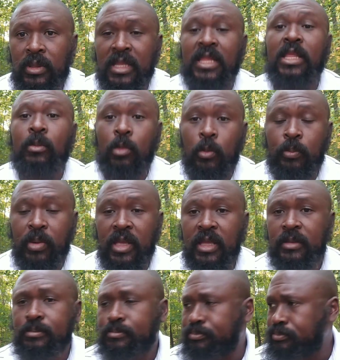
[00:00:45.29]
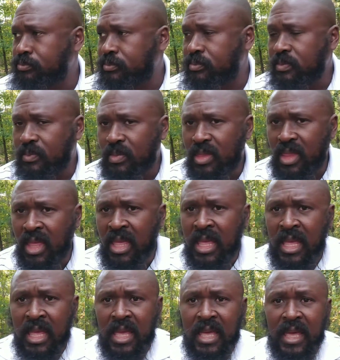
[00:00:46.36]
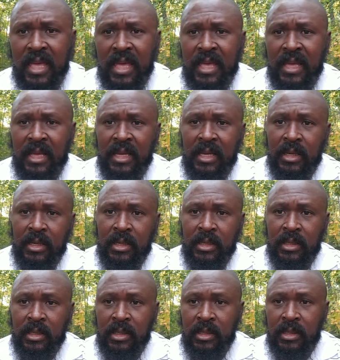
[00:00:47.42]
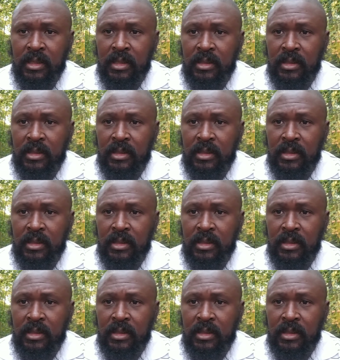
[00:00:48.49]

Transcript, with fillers: d'aider mon pays. Et euh,